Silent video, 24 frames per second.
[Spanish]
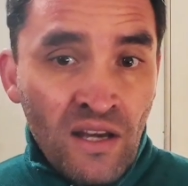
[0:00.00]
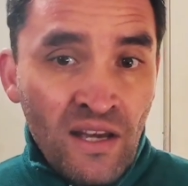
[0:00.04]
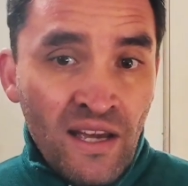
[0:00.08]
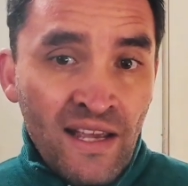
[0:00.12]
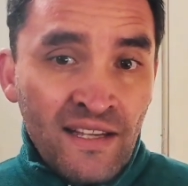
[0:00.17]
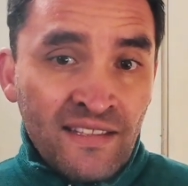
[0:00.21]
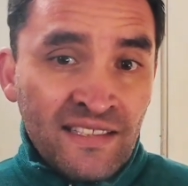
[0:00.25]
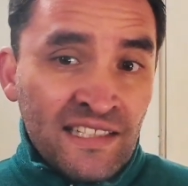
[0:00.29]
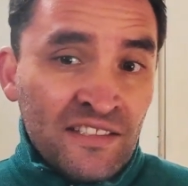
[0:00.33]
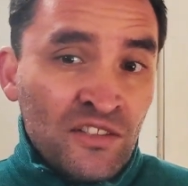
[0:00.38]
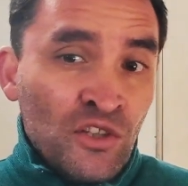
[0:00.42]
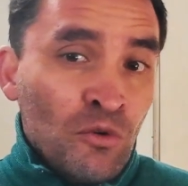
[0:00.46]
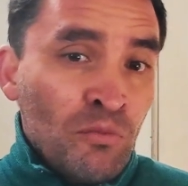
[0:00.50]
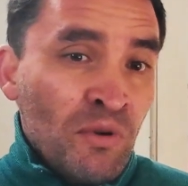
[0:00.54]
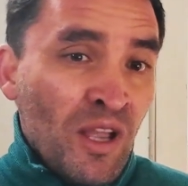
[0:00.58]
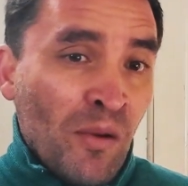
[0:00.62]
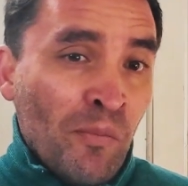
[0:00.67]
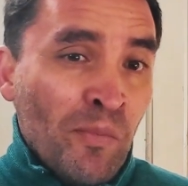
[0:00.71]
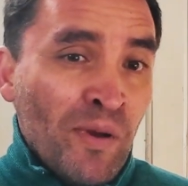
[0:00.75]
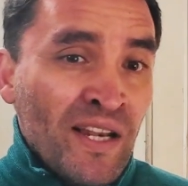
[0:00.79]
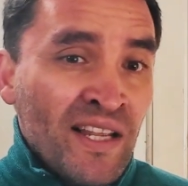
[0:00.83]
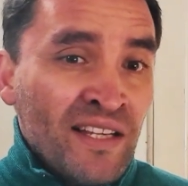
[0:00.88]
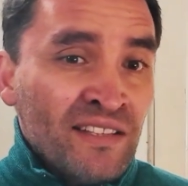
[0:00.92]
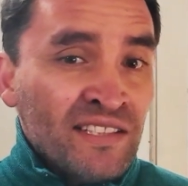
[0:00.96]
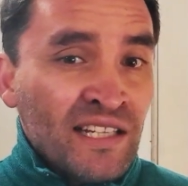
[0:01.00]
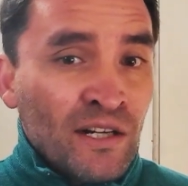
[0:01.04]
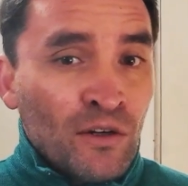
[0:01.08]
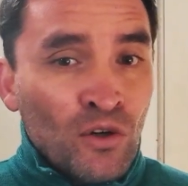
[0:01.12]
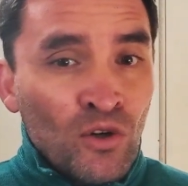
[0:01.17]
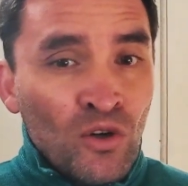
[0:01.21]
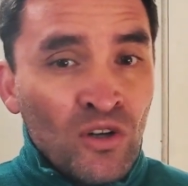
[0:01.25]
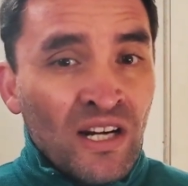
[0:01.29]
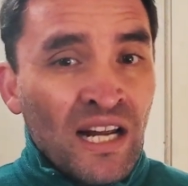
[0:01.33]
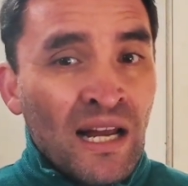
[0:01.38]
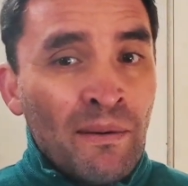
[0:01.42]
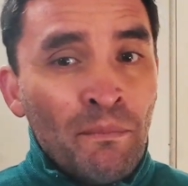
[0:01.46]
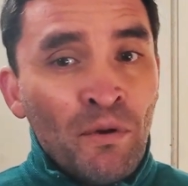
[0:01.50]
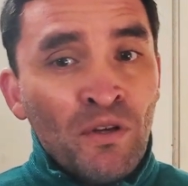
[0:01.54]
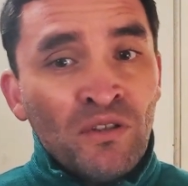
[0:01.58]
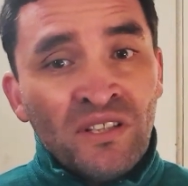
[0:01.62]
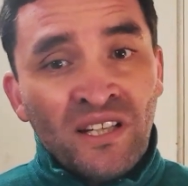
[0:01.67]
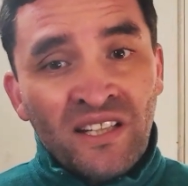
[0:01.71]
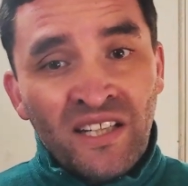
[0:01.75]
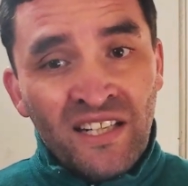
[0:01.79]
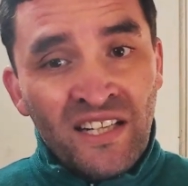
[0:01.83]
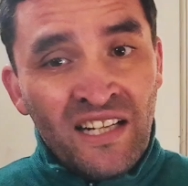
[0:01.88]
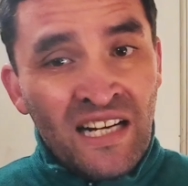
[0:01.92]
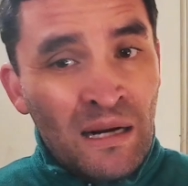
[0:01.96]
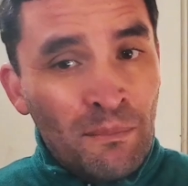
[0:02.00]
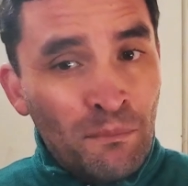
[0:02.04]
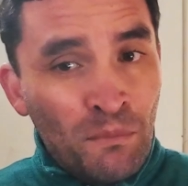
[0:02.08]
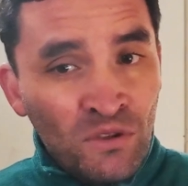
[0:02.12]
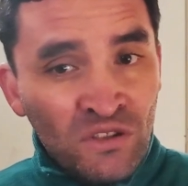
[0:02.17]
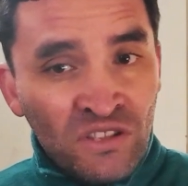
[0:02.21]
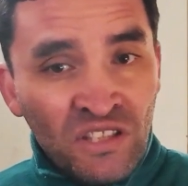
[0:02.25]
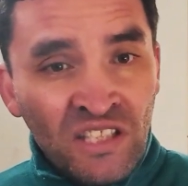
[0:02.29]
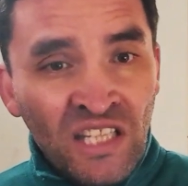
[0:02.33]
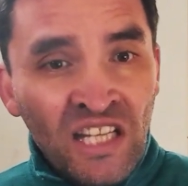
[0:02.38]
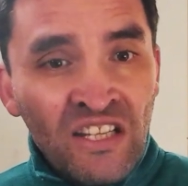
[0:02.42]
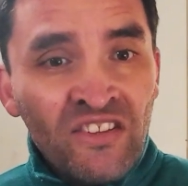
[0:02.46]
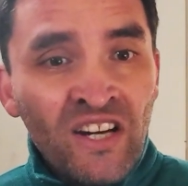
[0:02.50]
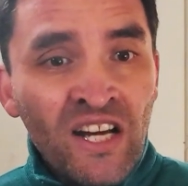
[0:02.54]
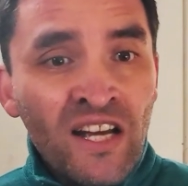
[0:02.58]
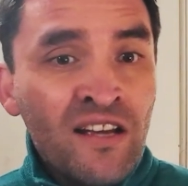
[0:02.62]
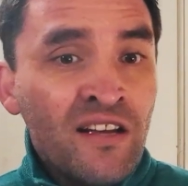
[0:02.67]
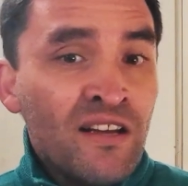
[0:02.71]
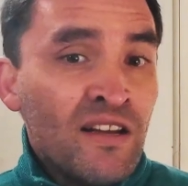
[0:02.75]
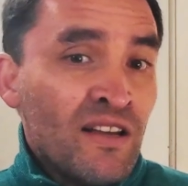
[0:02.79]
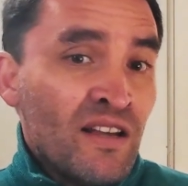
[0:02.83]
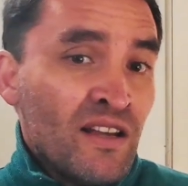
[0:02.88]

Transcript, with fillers: Esa ha sido mi experiencia con los cambios, en general positiva.